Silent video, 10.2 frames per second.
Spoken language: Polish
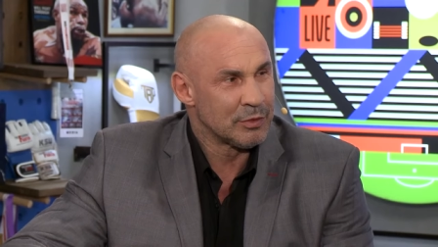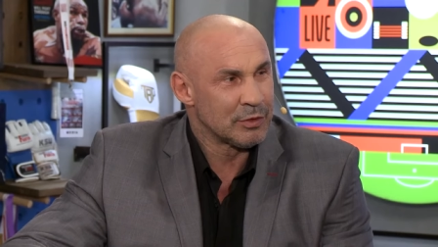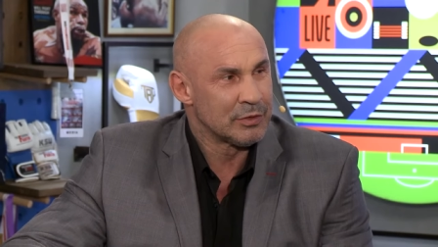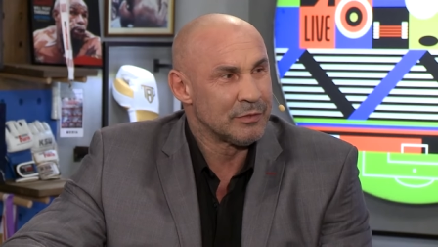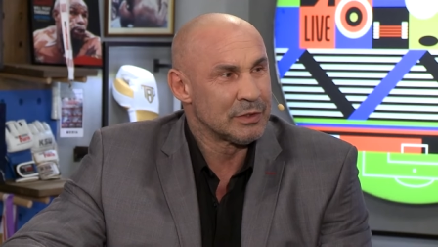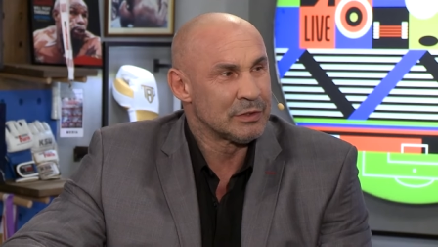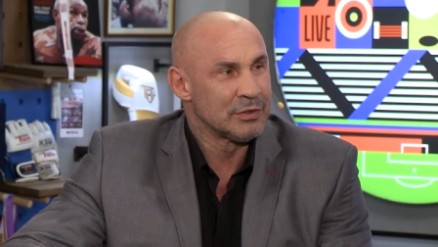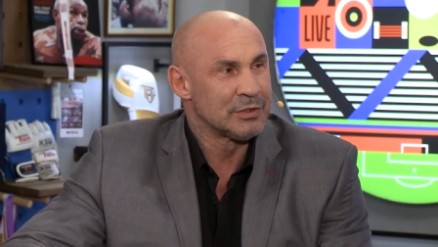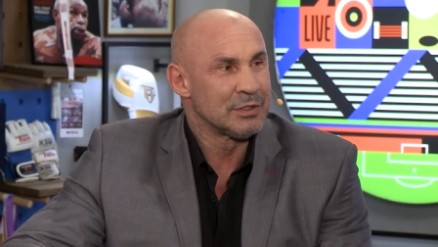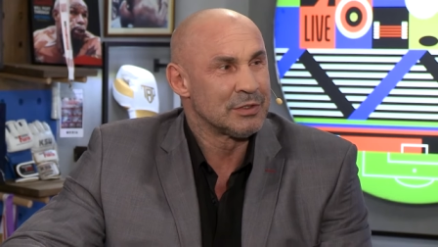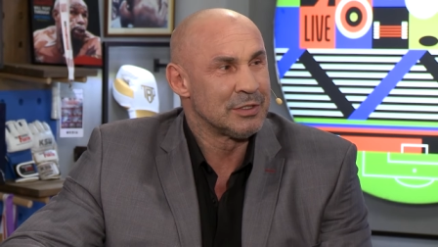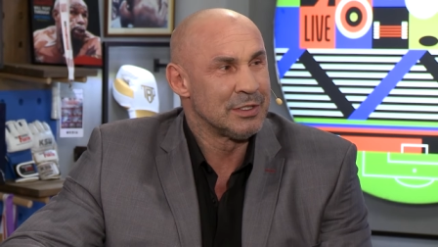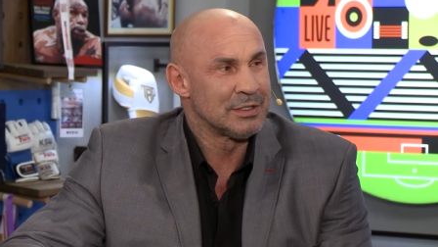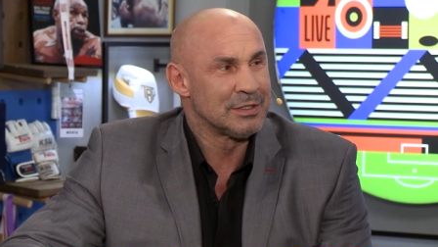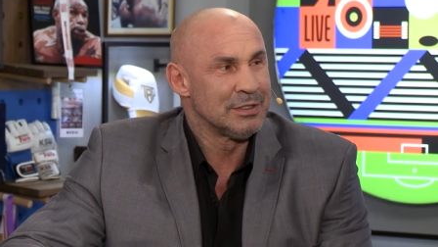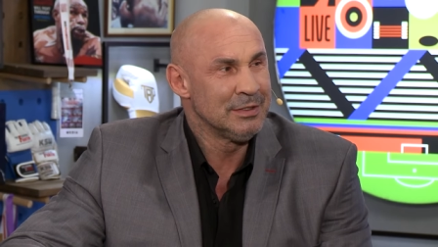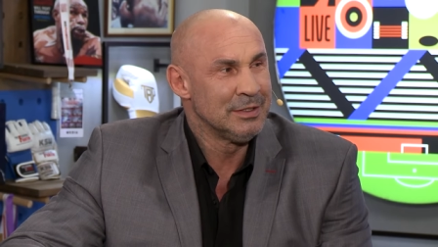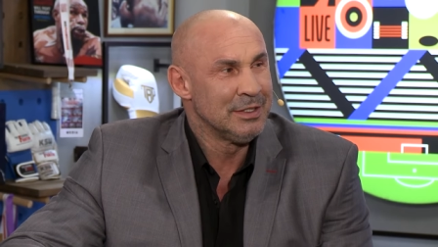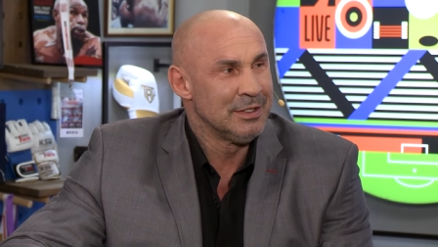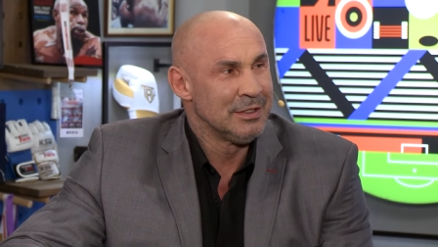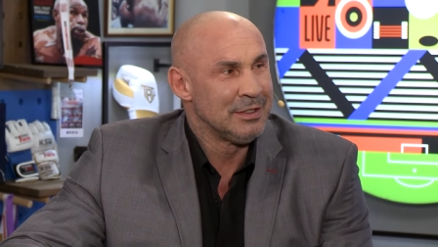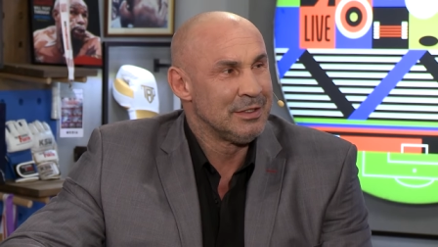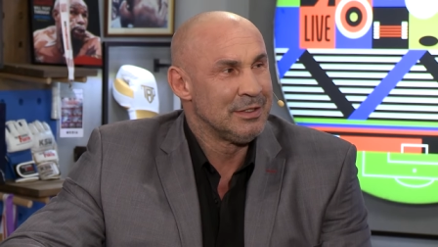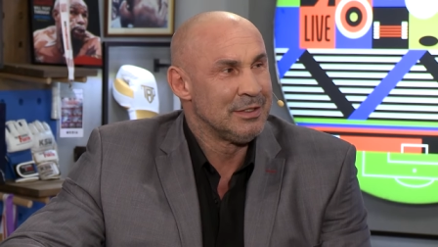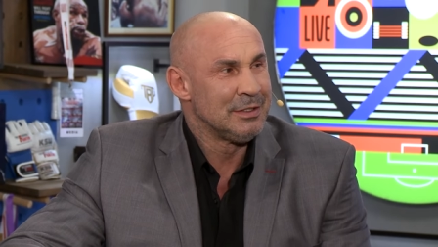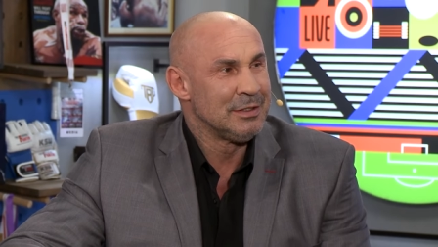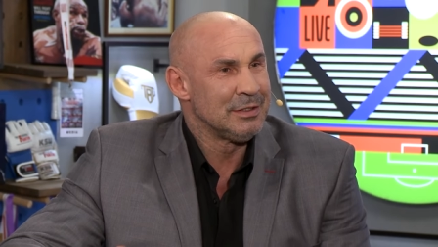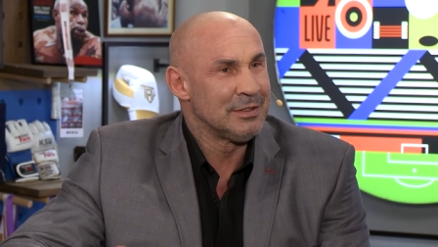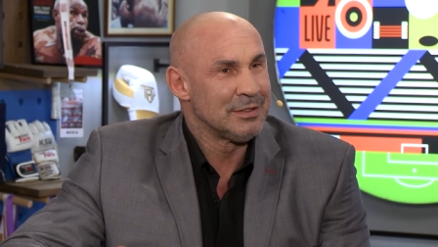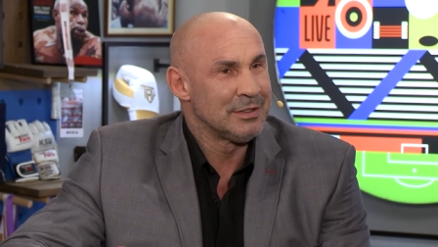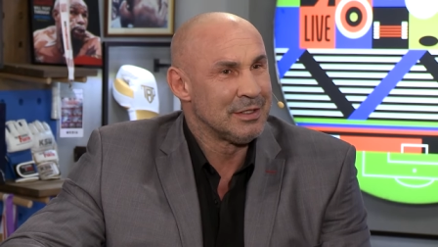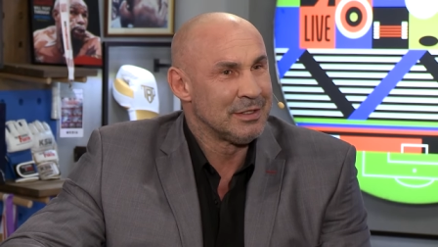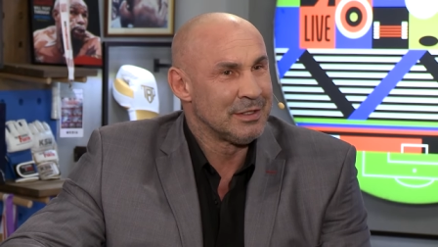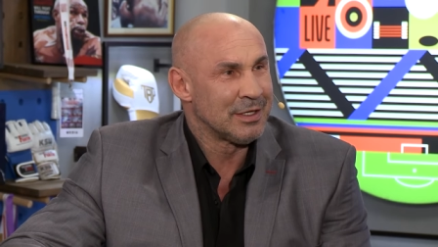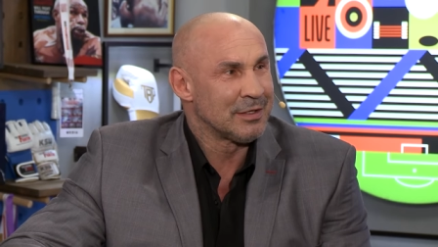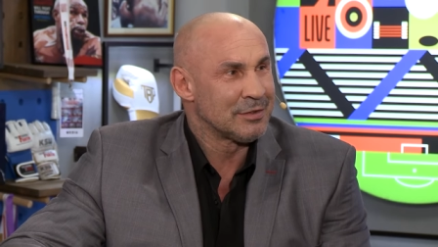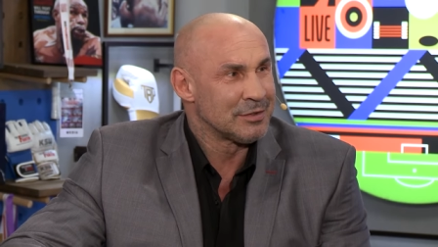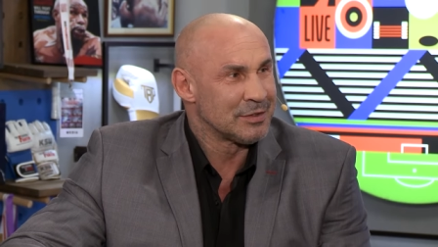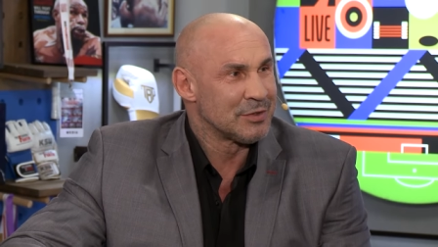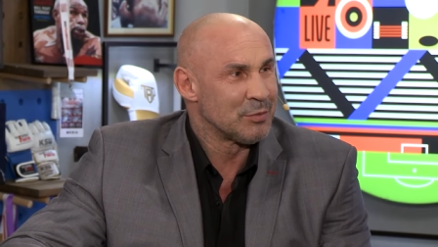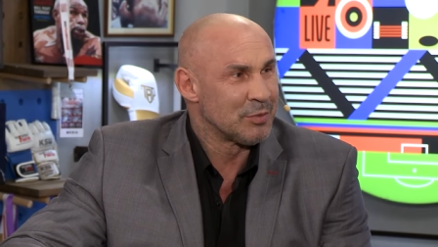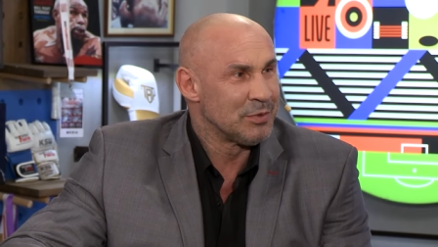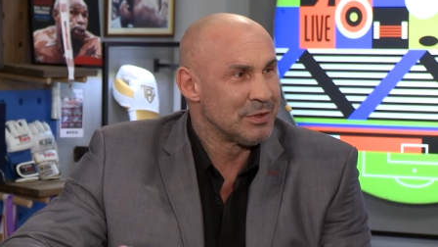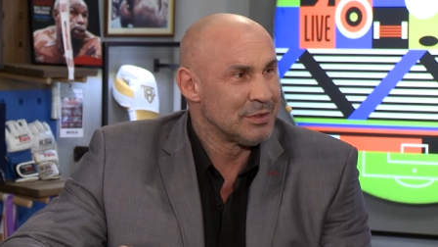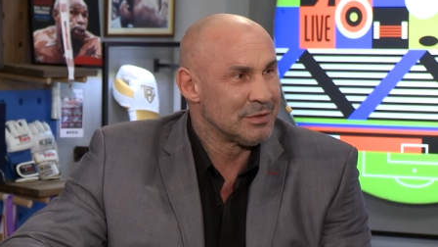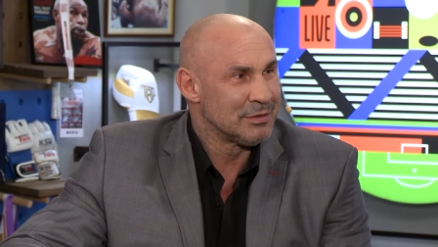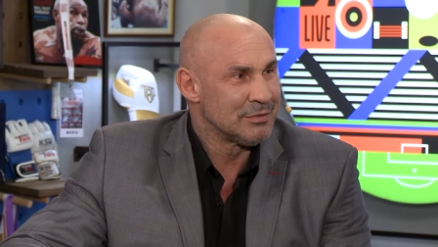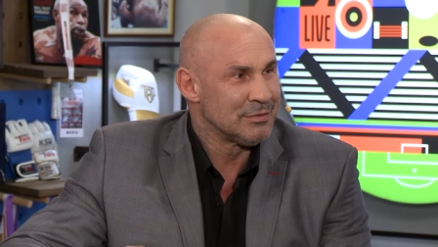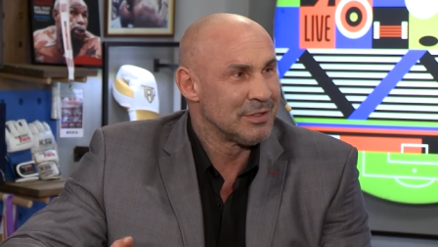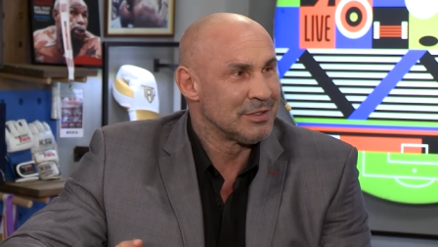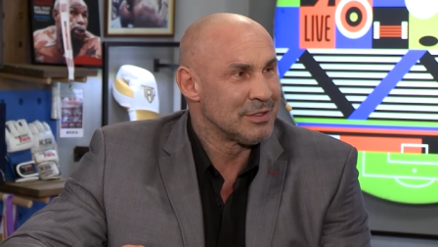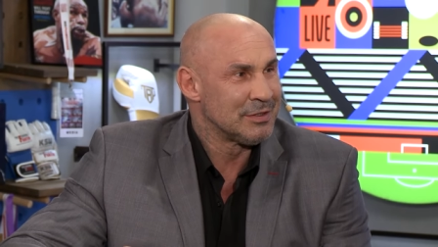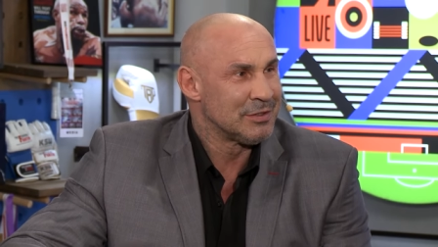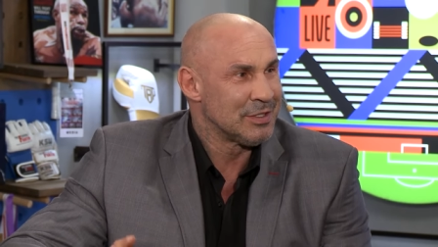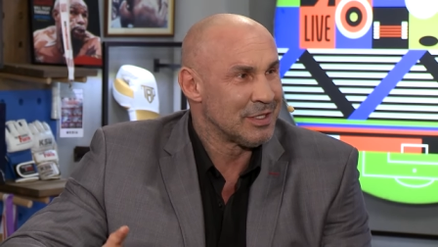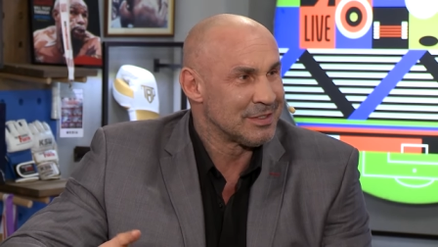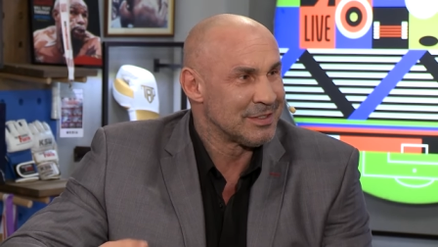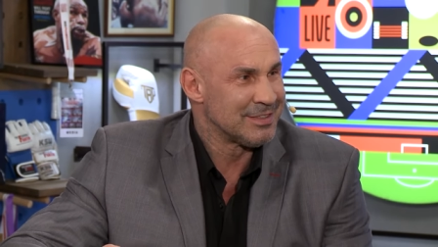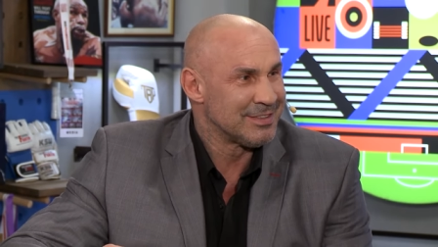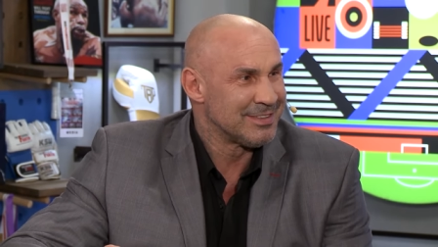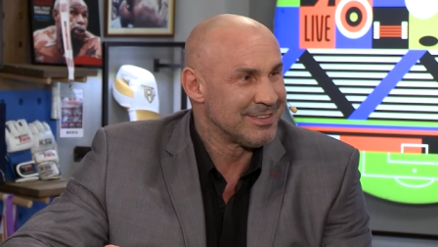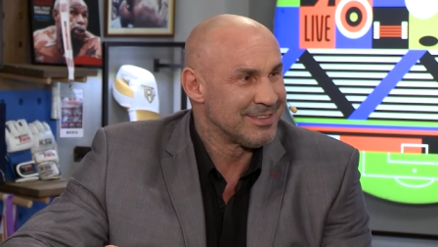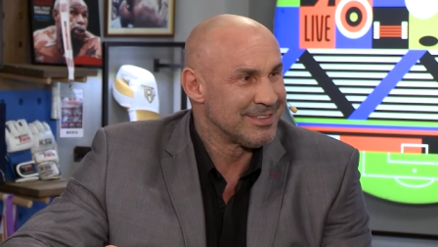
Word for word: rok 2013 i ten rekord został pobity więcej niż raz. No